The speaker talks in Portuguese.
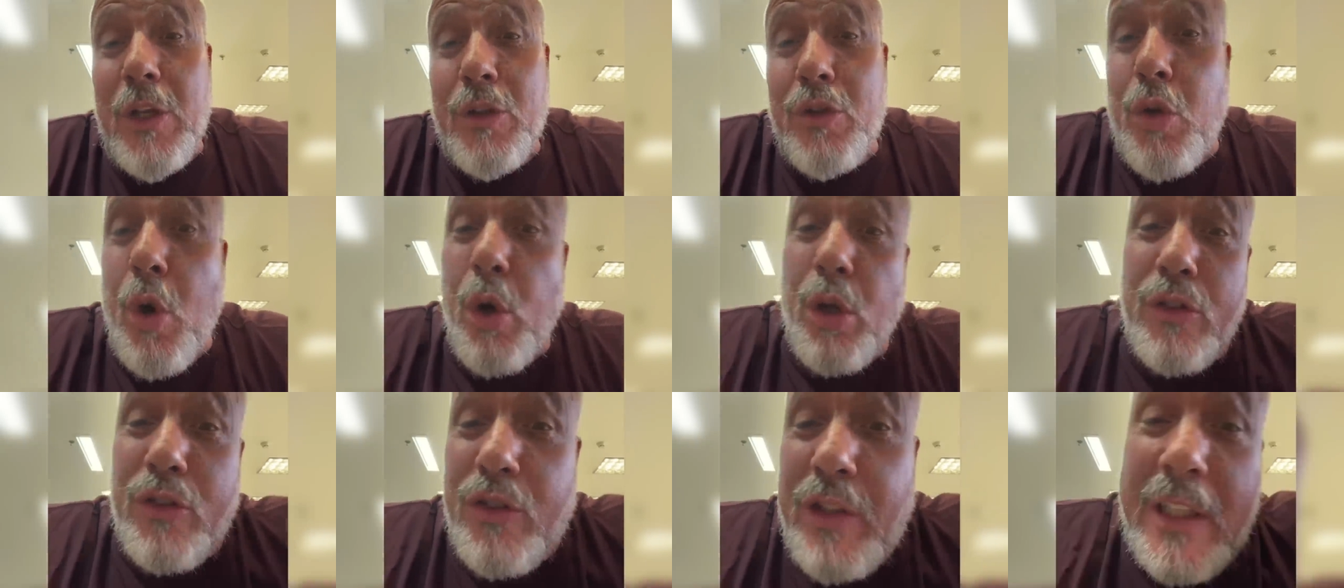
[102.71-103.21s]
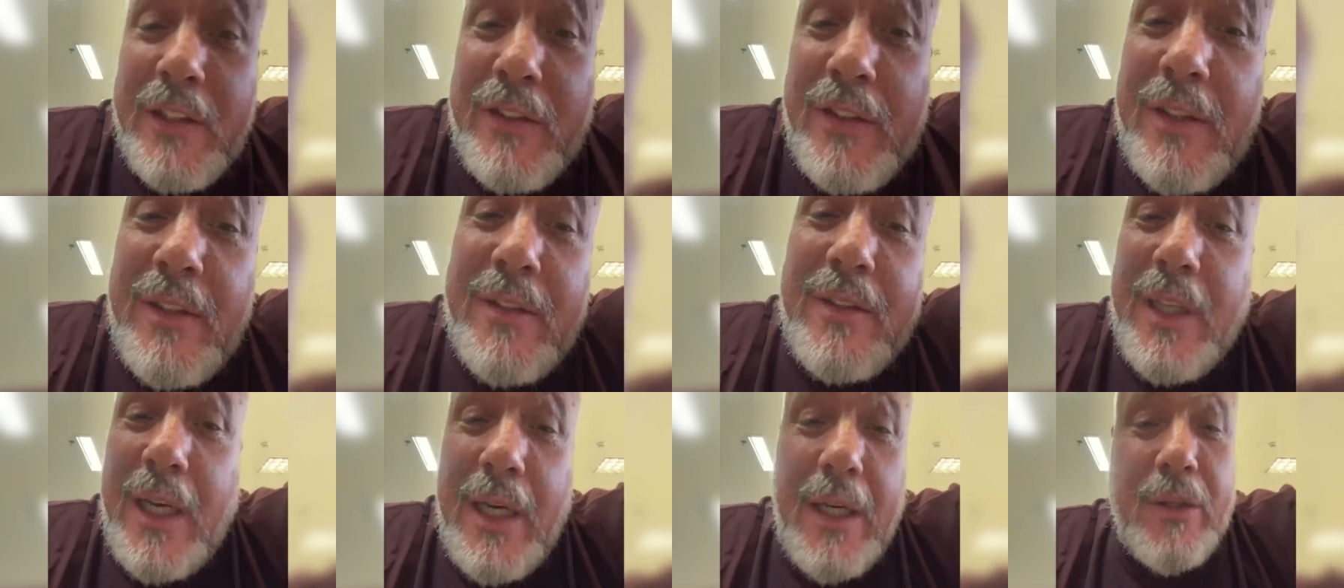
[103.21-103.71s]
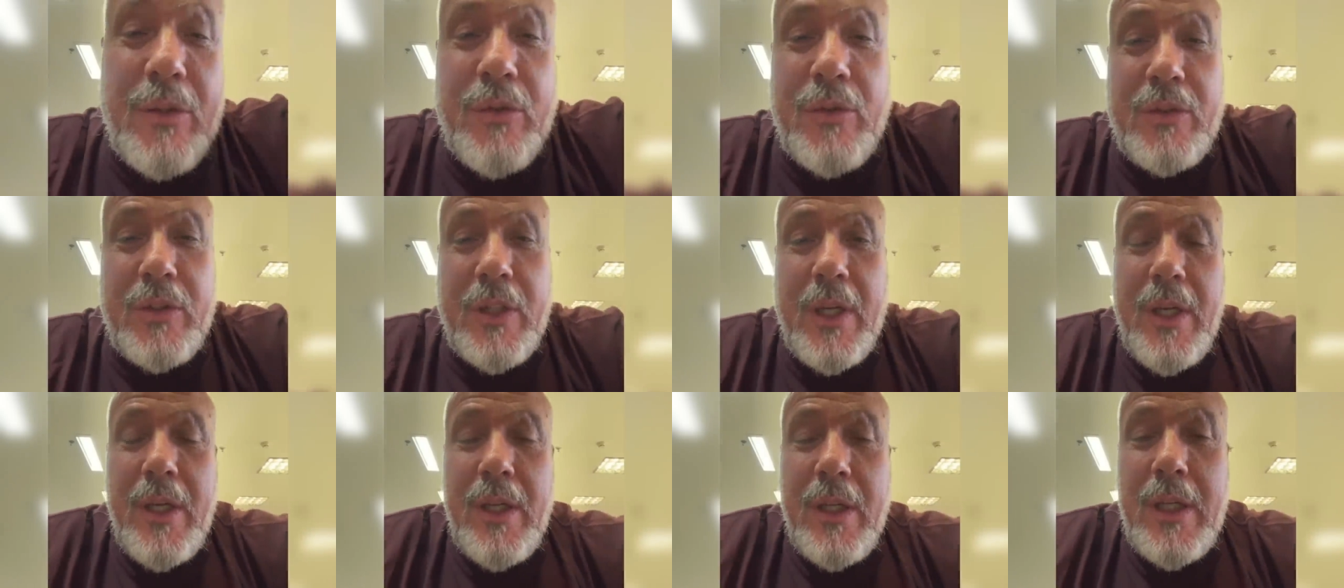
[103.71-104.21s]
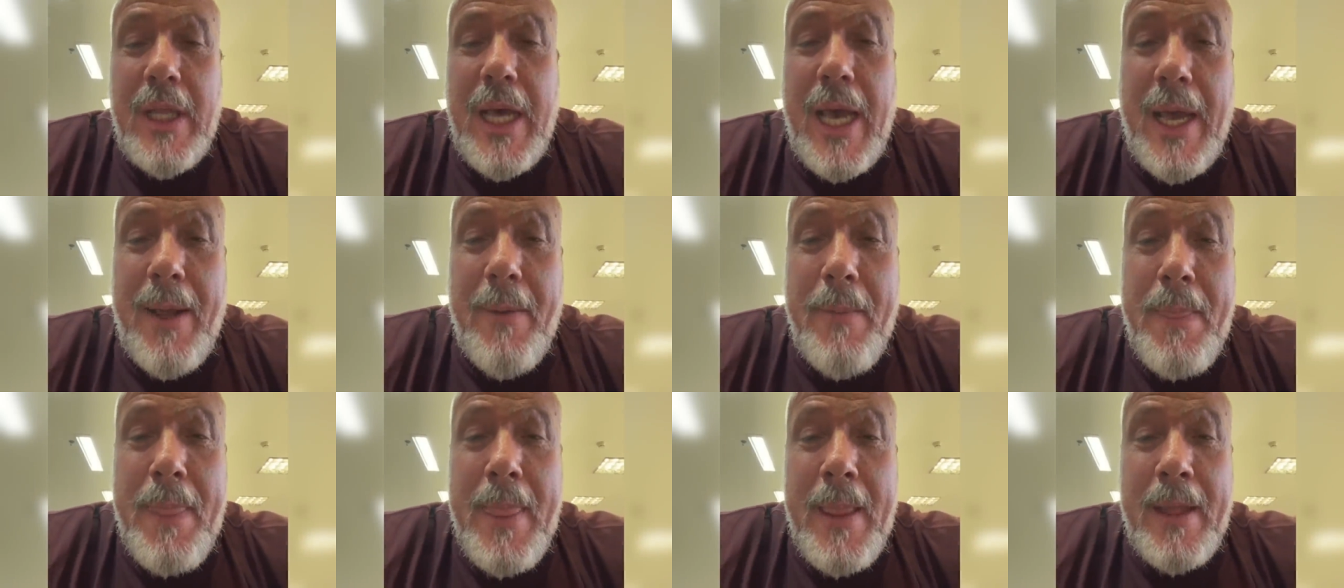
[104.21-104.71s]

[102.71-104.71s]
todos esses anos, né?